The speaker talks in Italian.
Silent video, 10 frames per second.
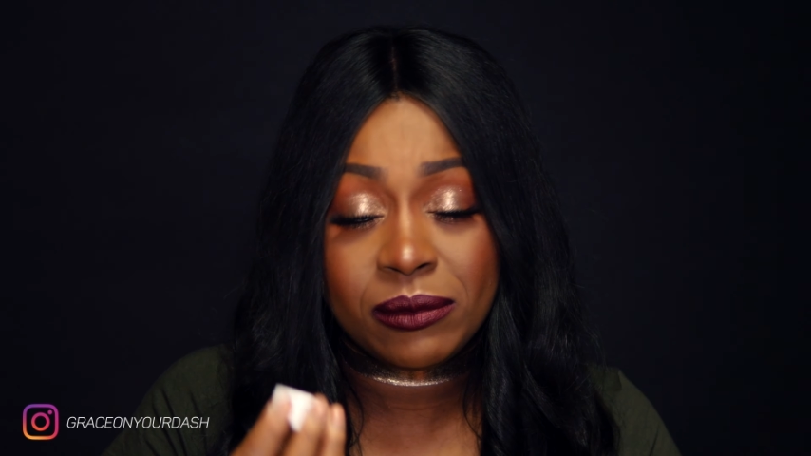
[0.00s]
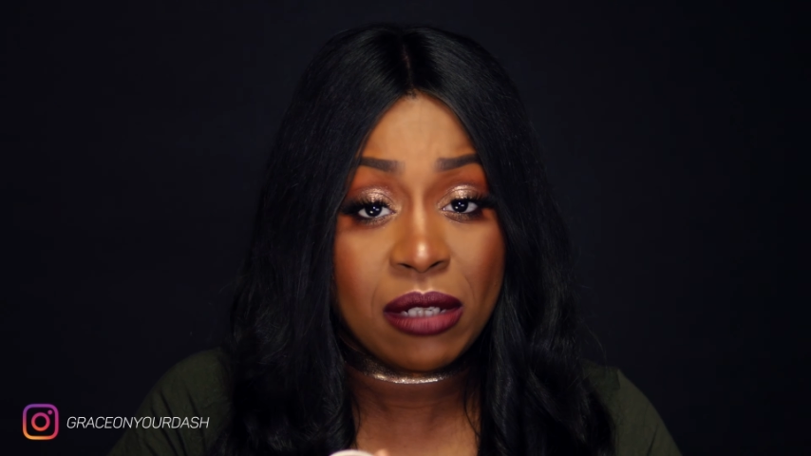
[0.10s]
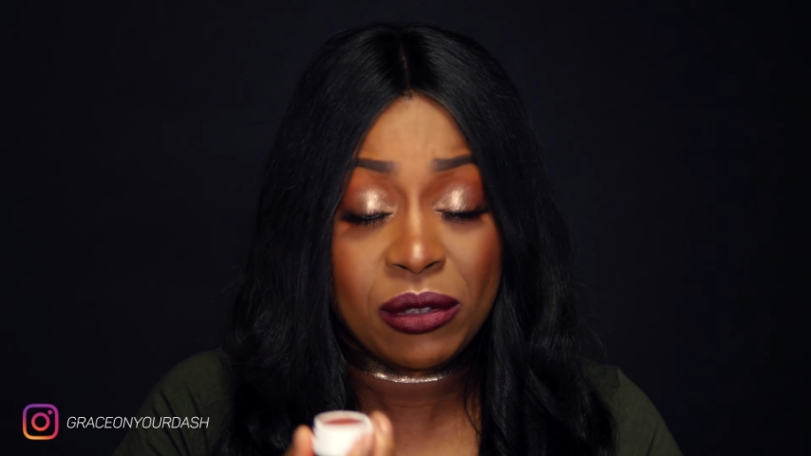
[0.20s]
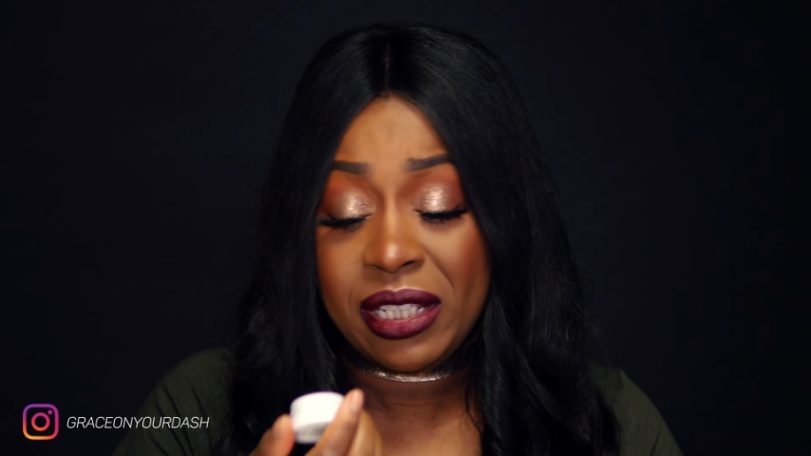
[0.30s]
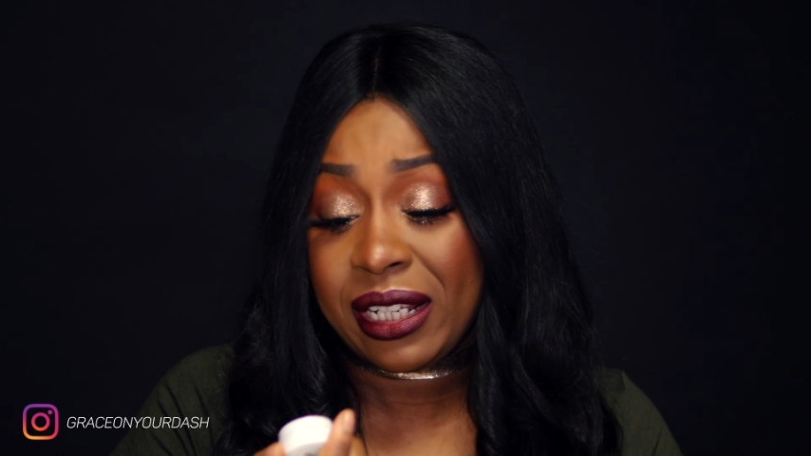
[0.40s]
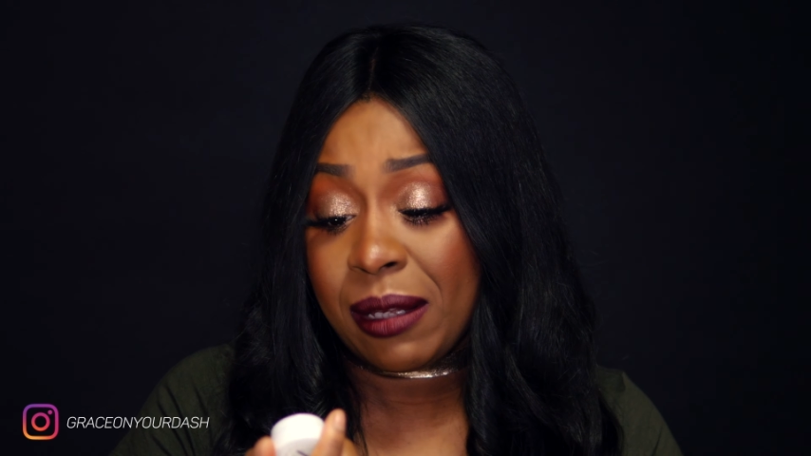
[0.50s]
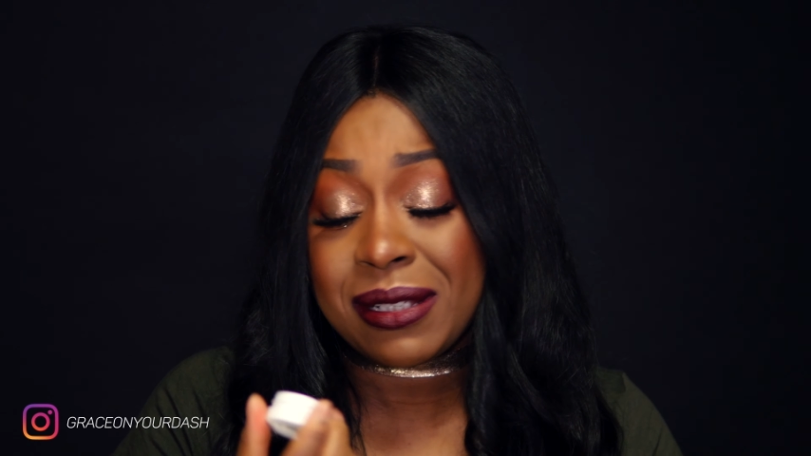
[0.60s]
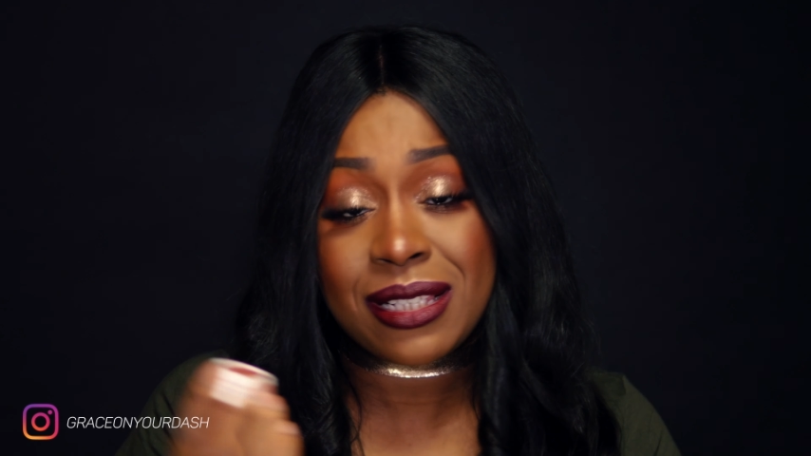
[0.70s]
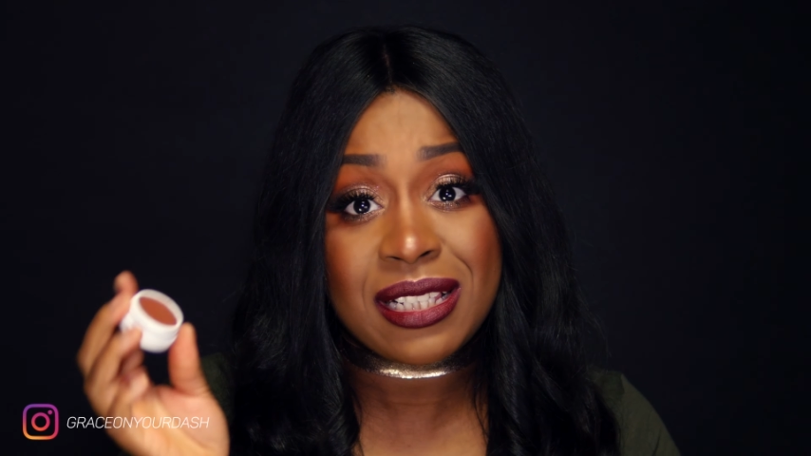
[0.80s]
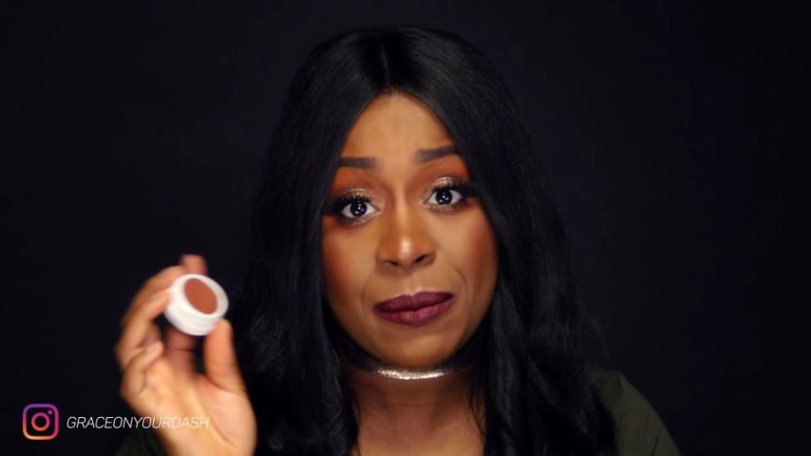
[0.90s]
devo dire che è
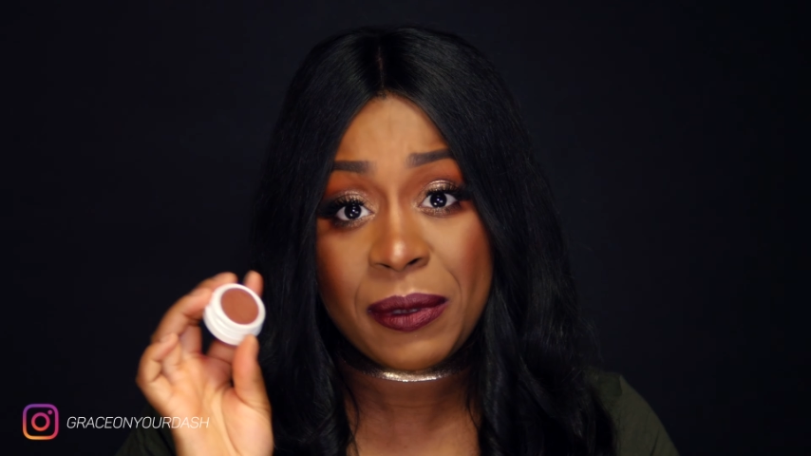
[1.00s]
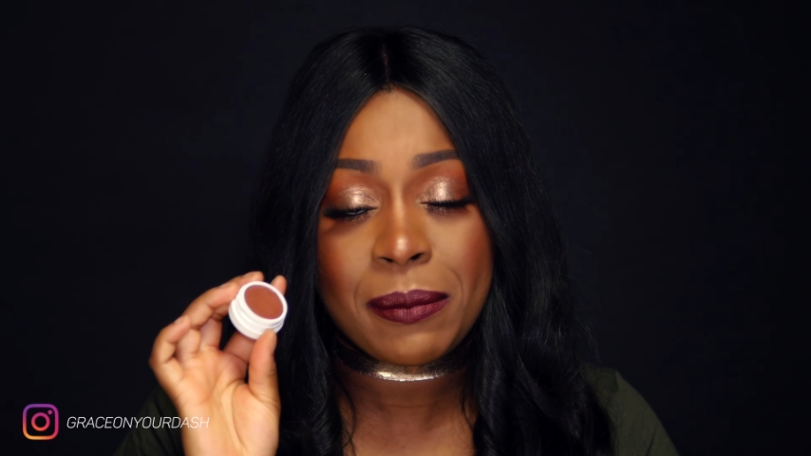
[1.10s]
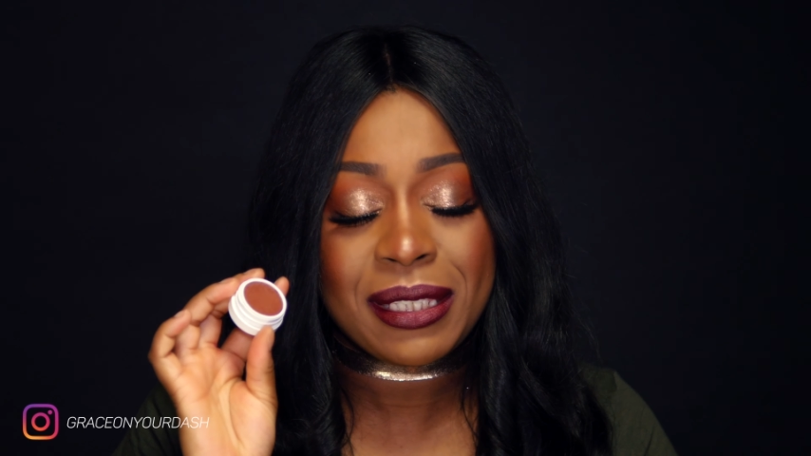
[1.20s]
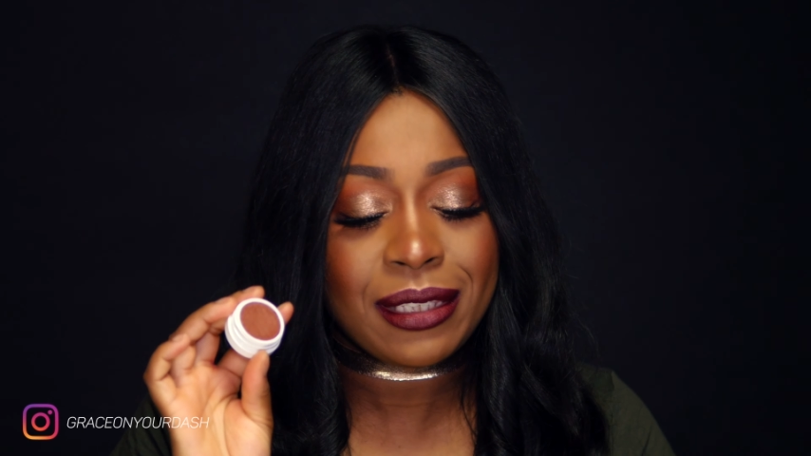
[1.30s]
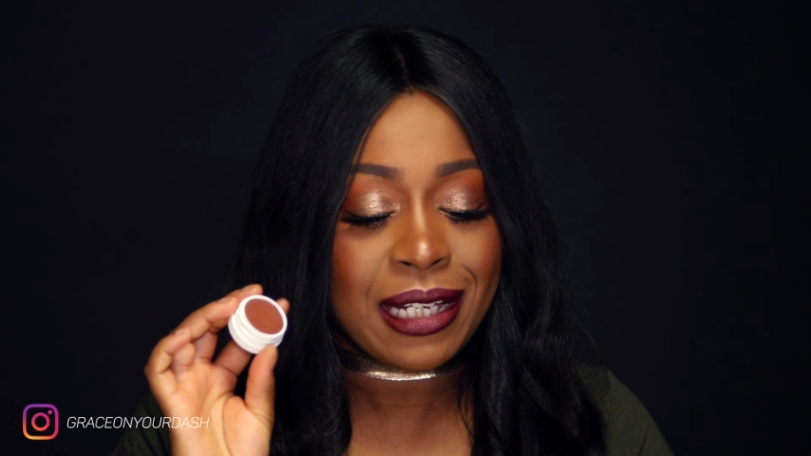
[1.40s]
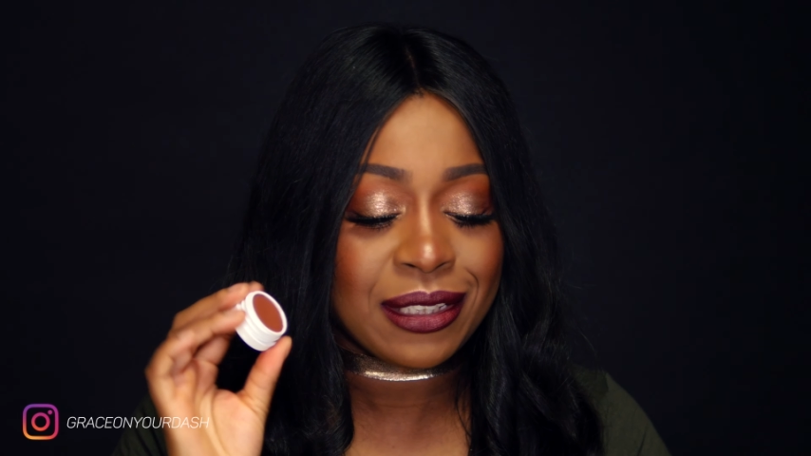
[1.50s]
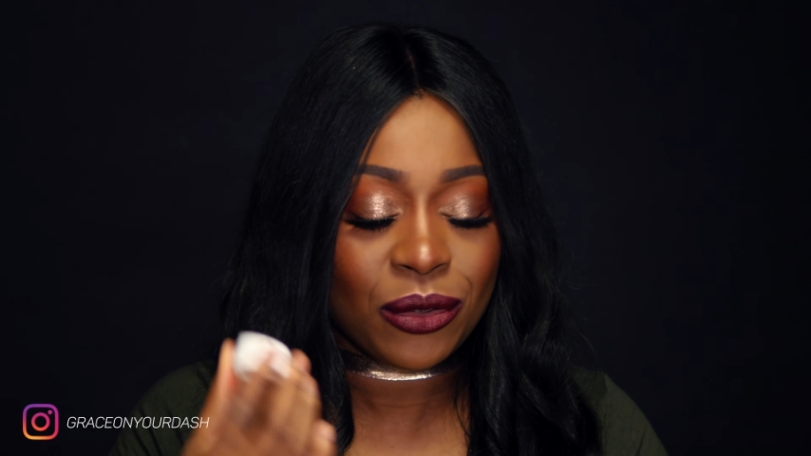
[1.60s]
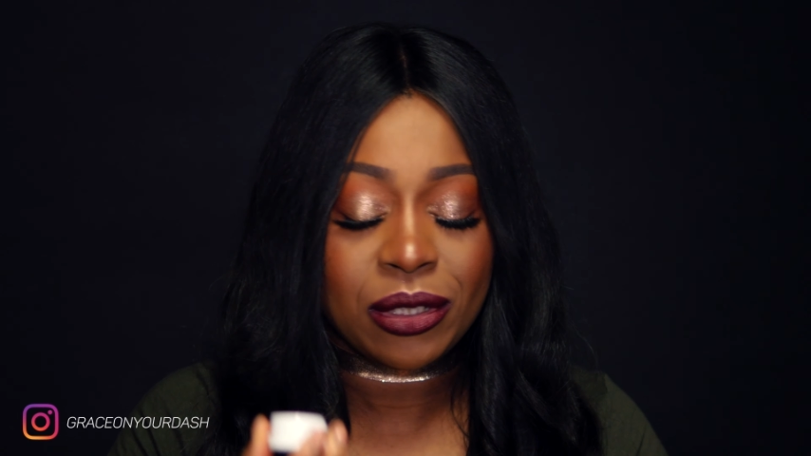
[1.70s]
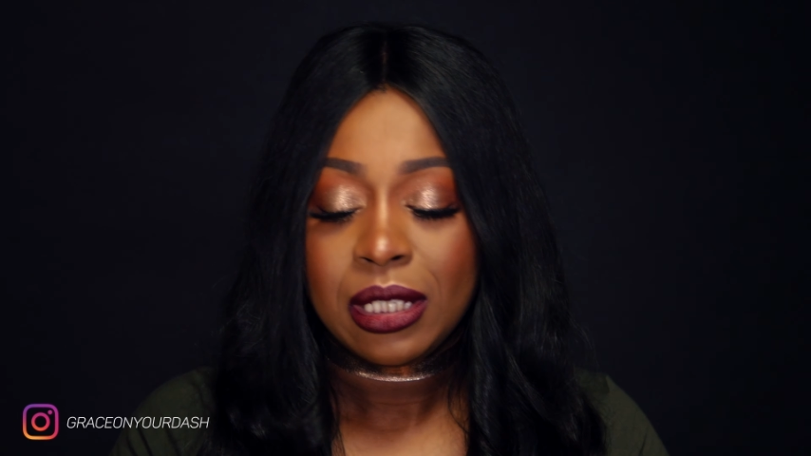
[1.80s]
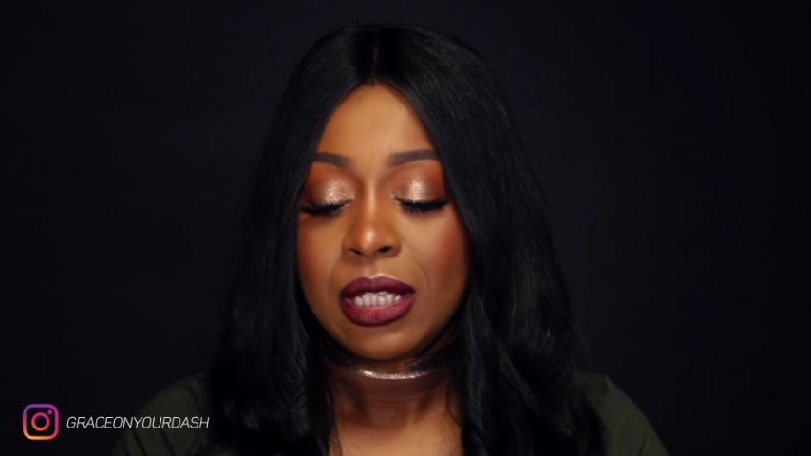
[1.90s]
abbastanza
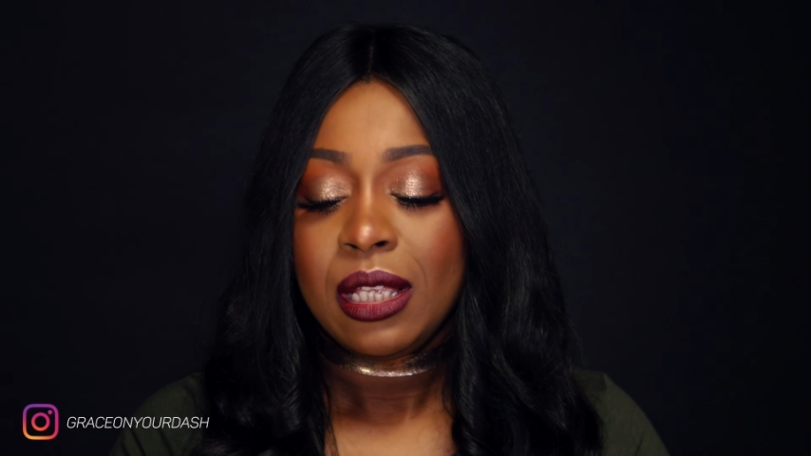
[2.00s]
pigmentato.